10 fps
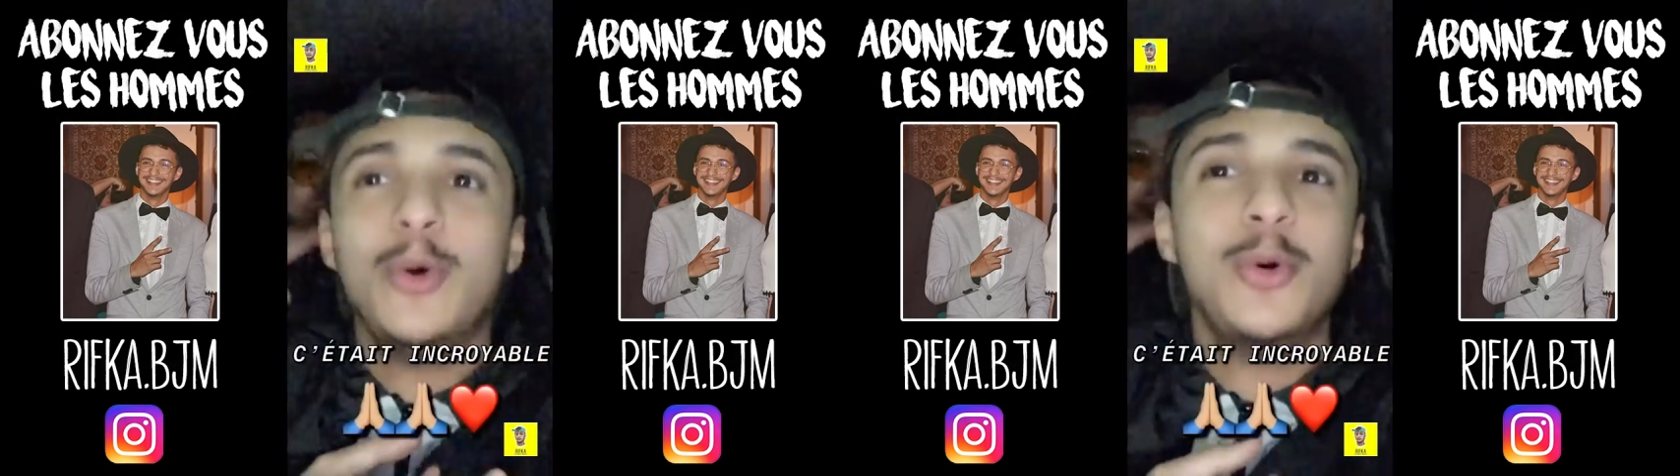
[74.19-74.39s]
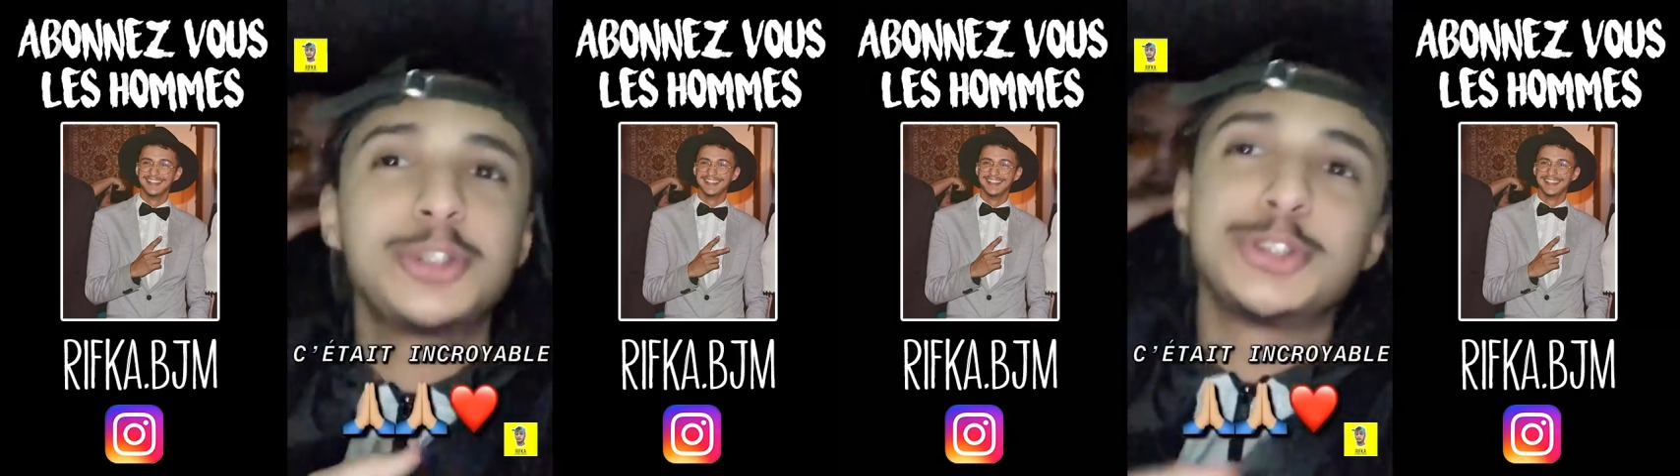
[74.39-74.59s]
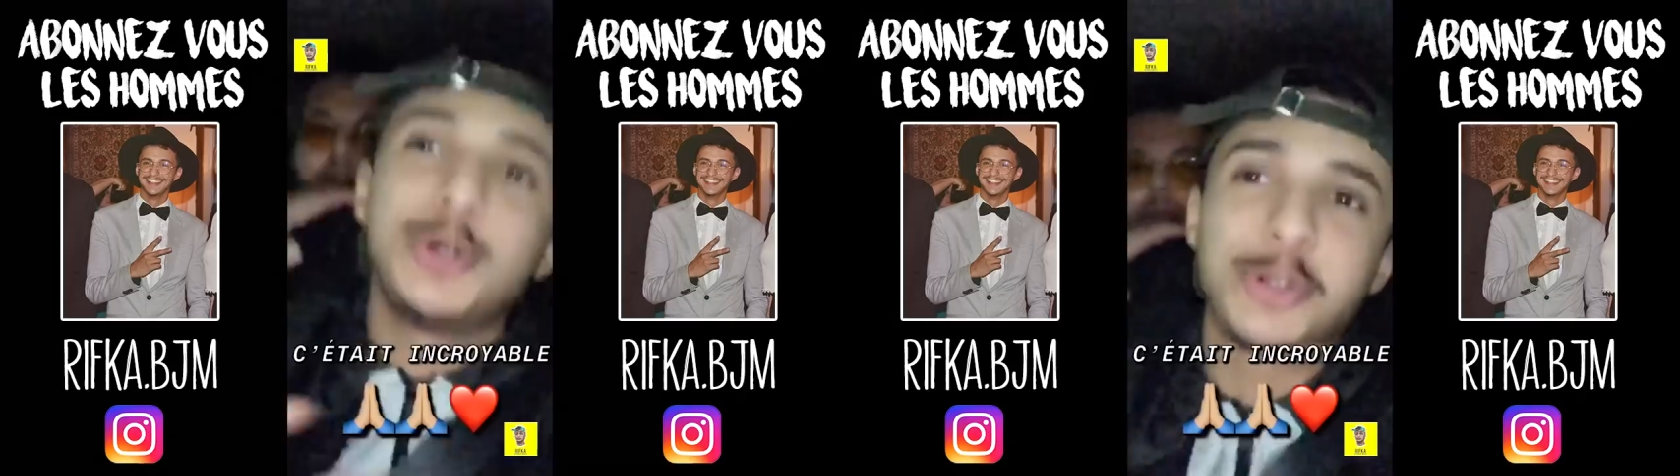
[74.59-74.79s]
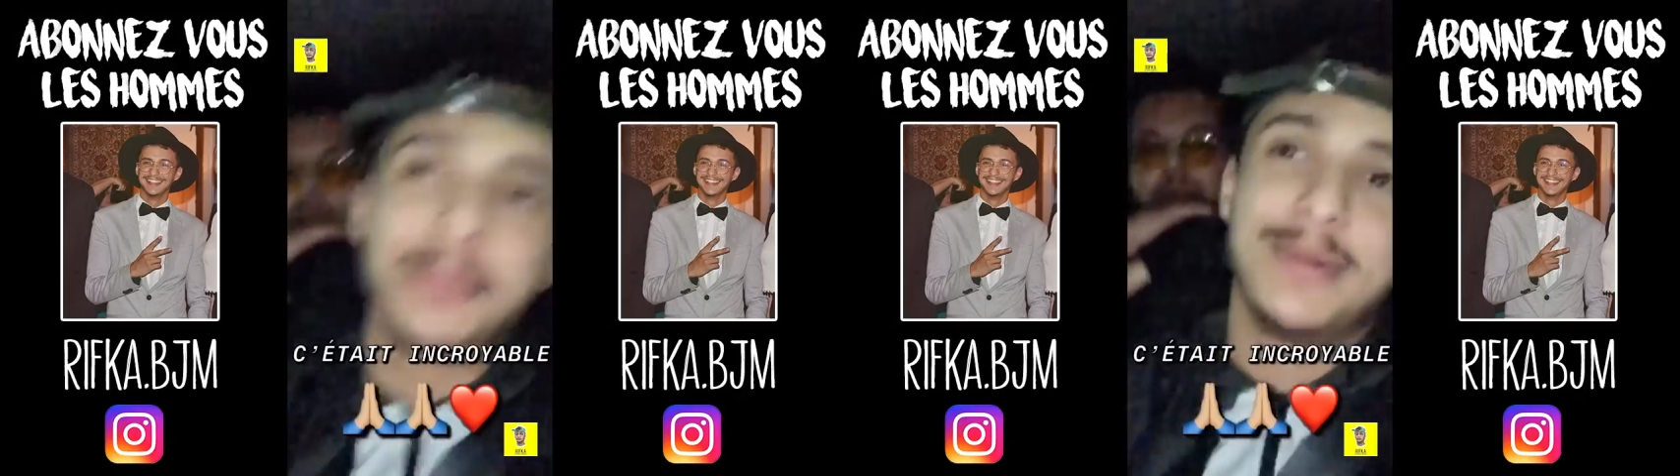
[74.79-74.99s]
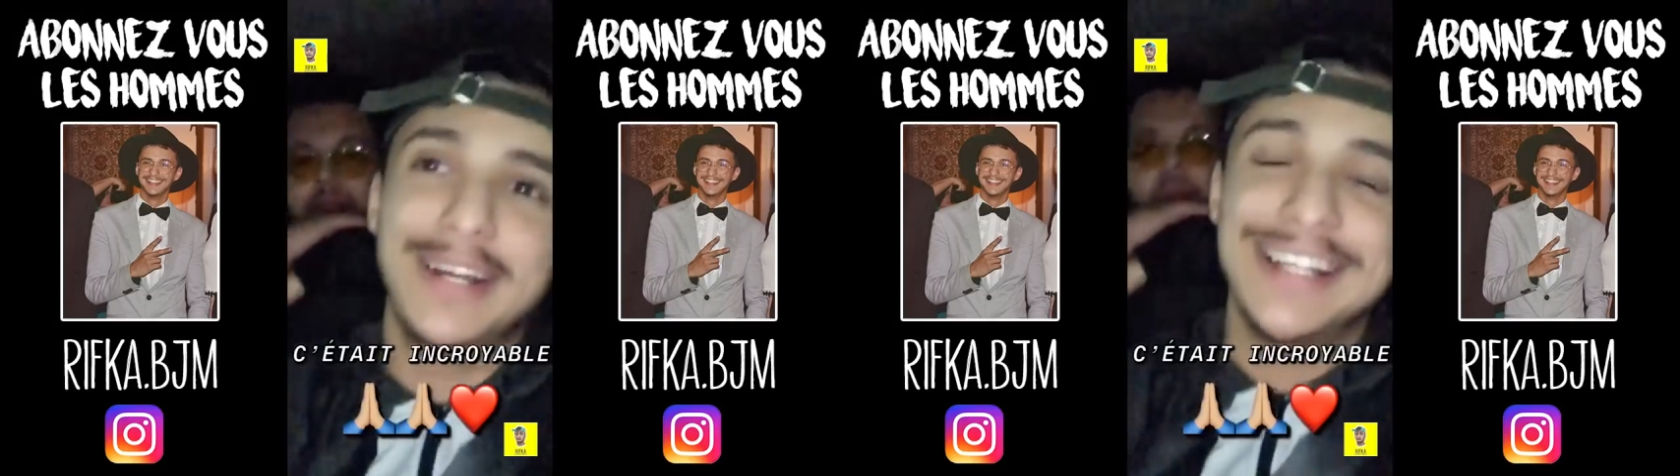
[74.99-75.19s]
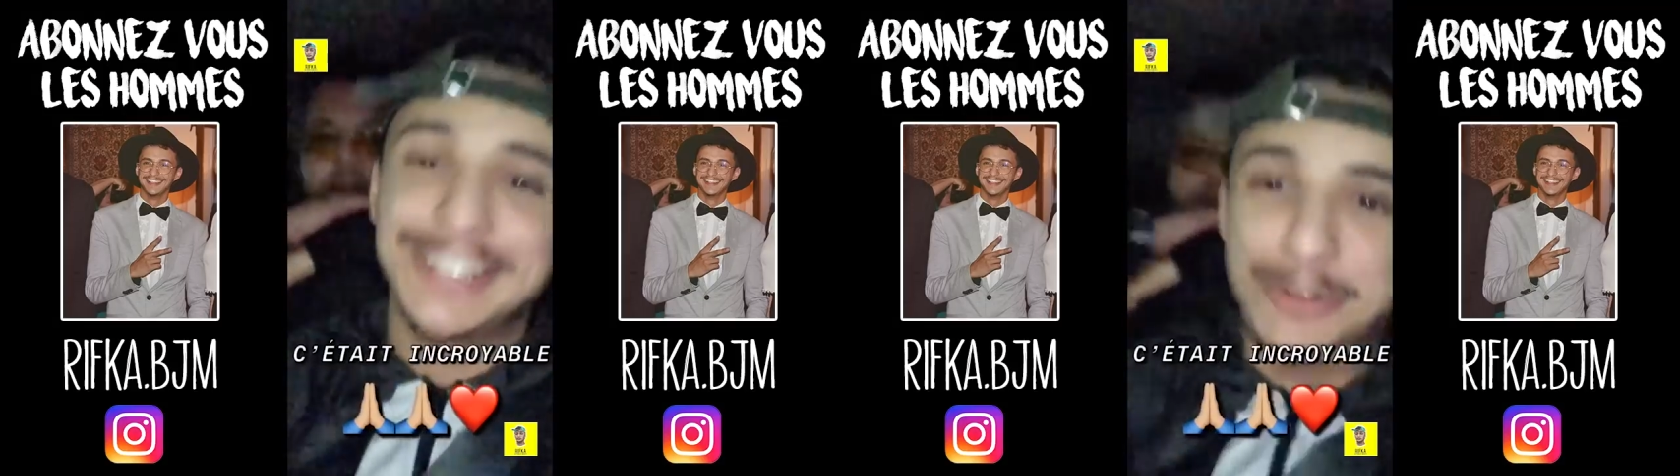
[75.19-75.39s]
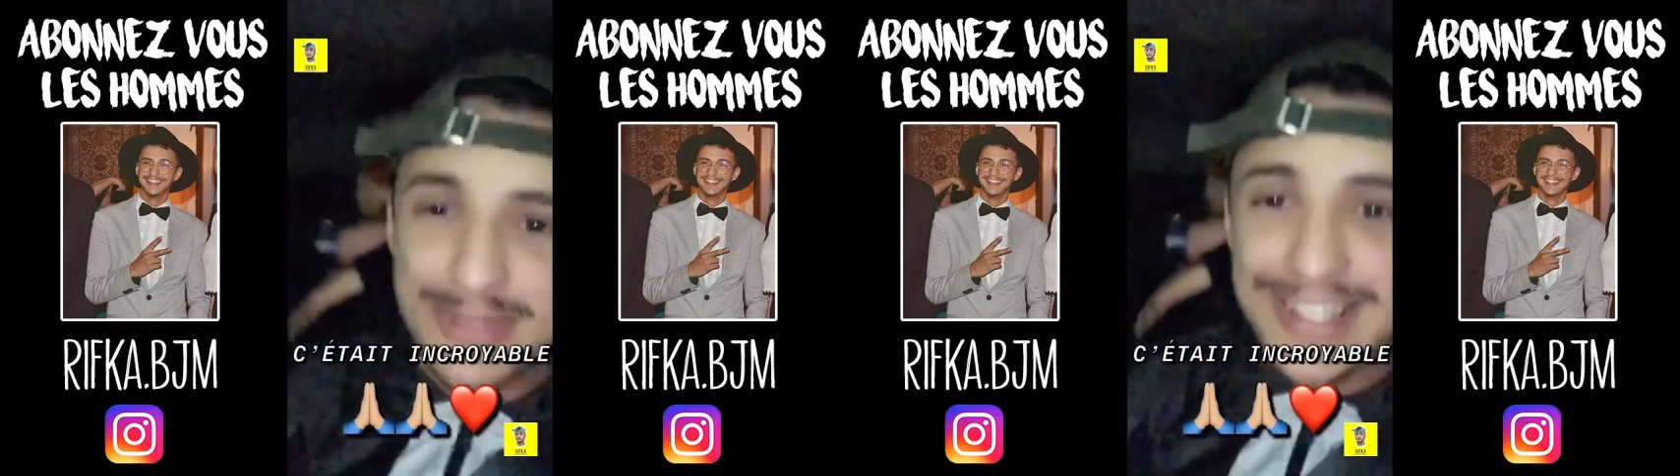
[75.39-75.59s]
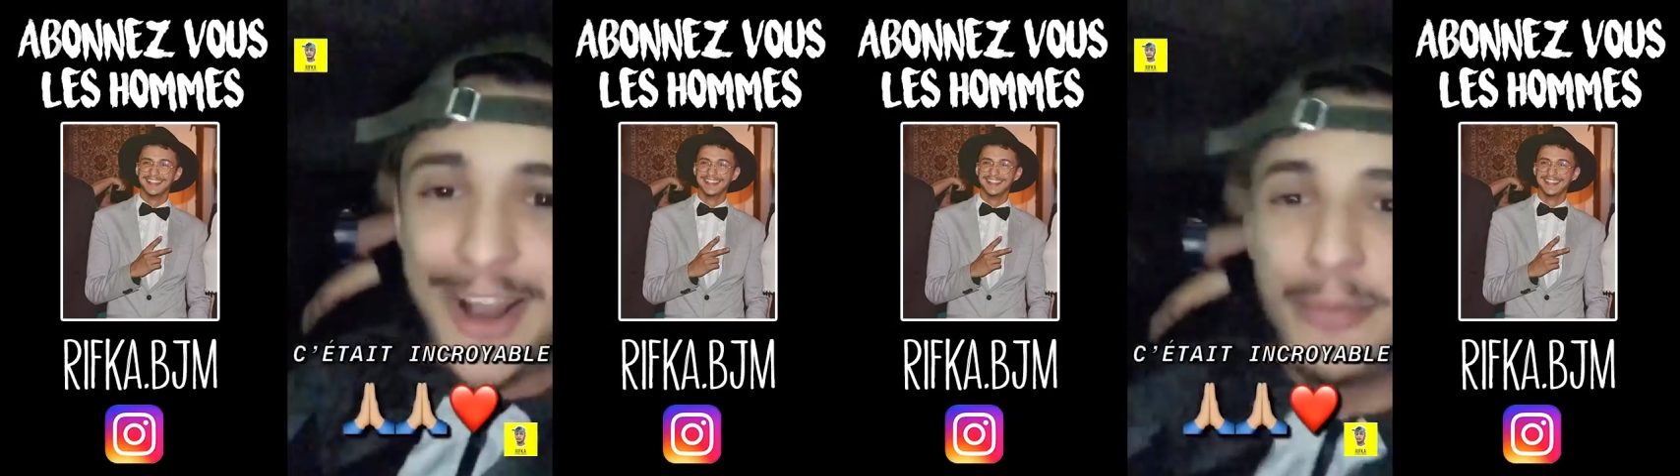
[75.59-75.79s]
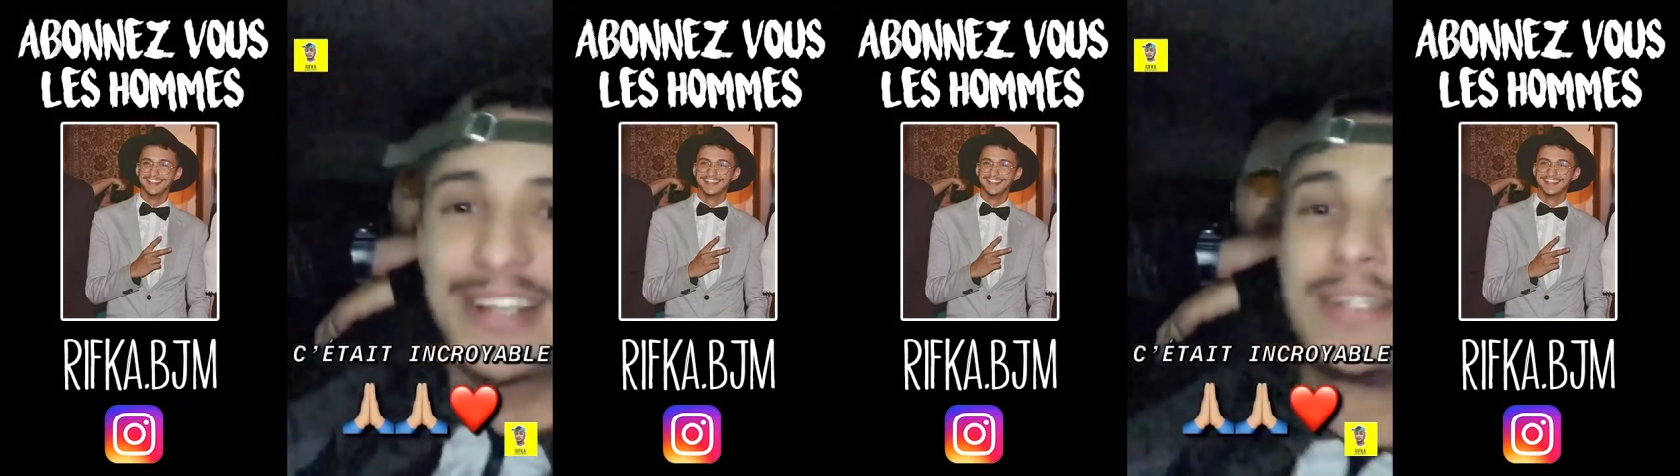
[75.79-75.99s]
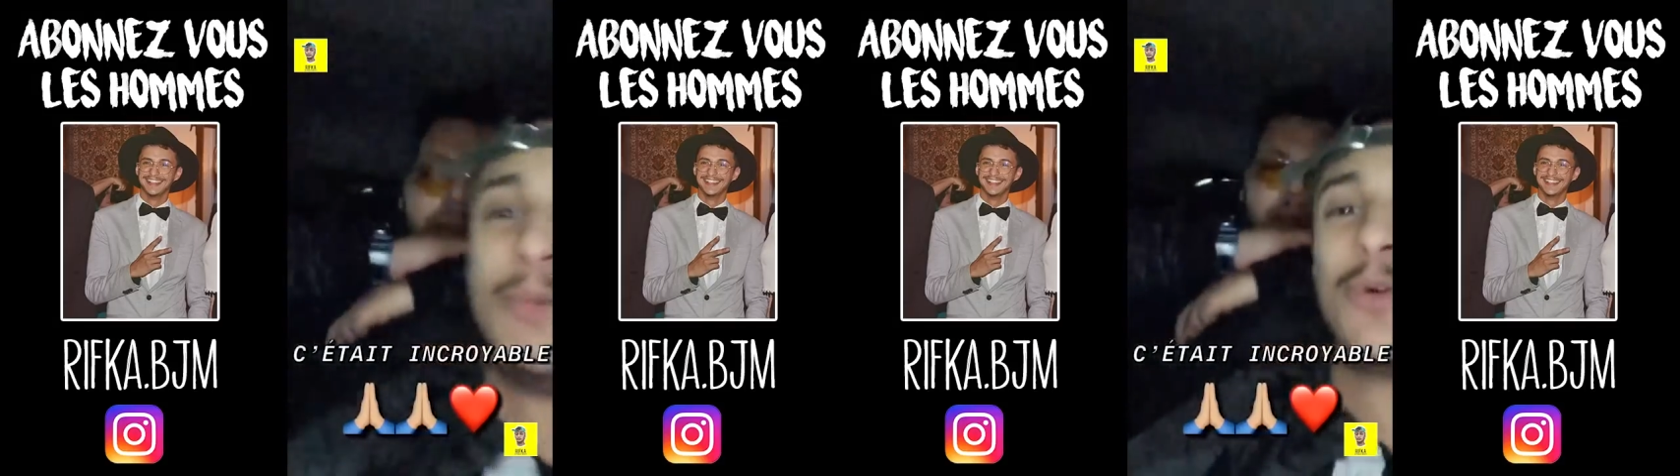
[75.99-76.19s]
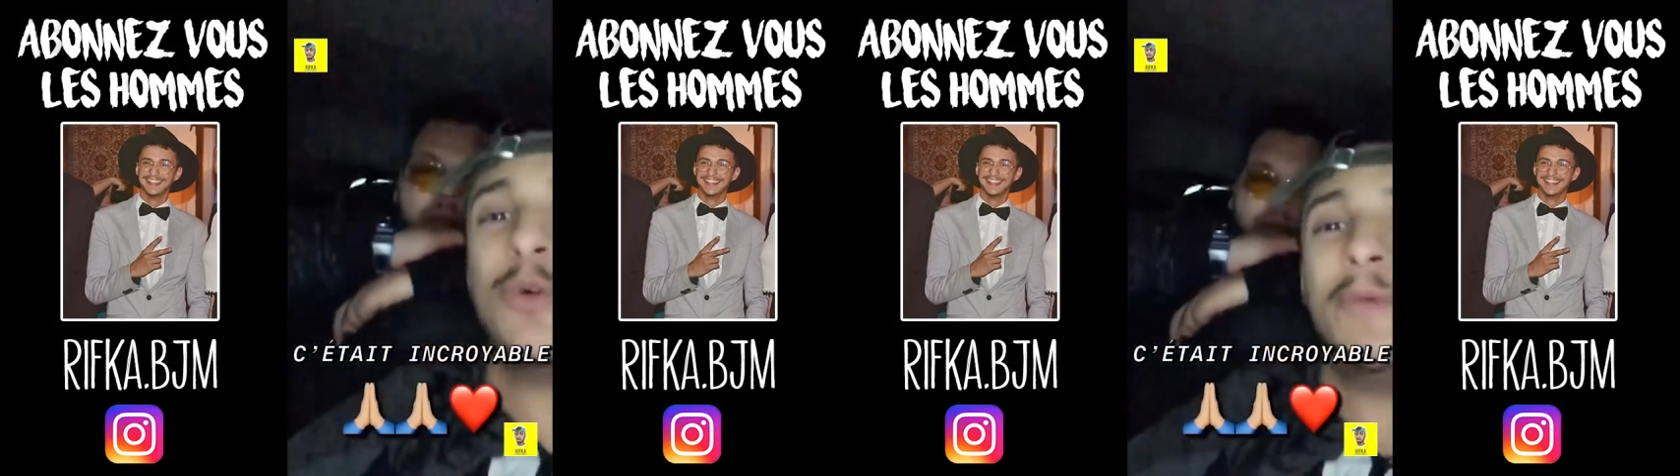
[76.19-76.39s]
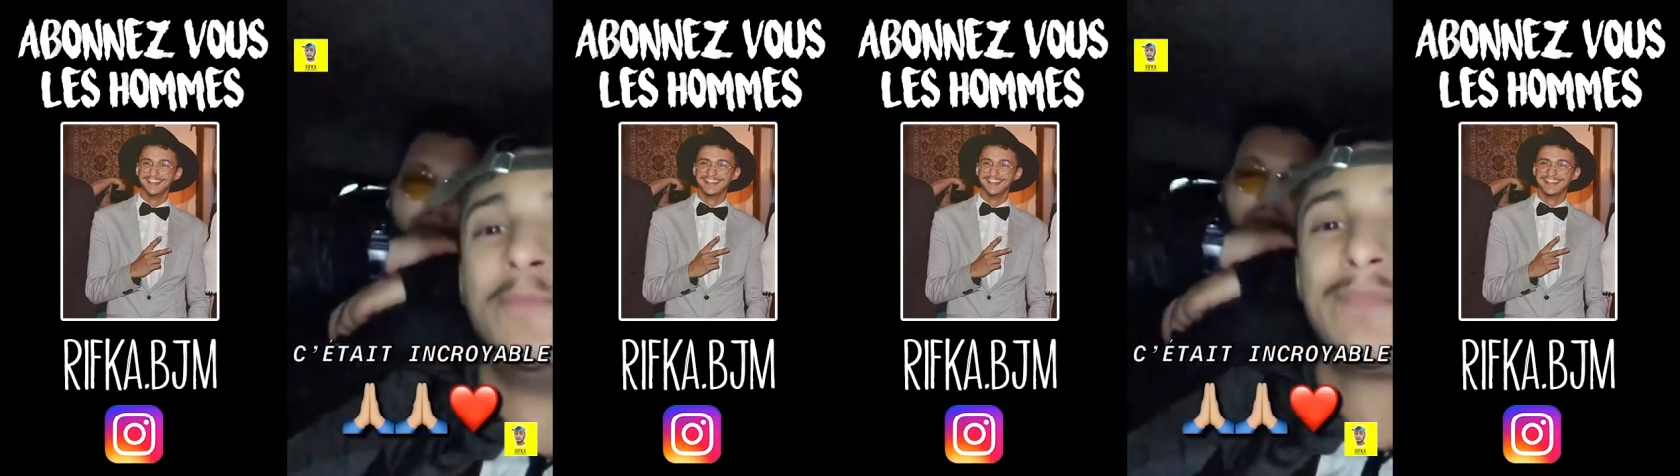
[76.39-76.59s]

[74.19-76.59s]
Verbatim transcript: وش نقول لكم يعطيكم الصحه وميرسي بوكو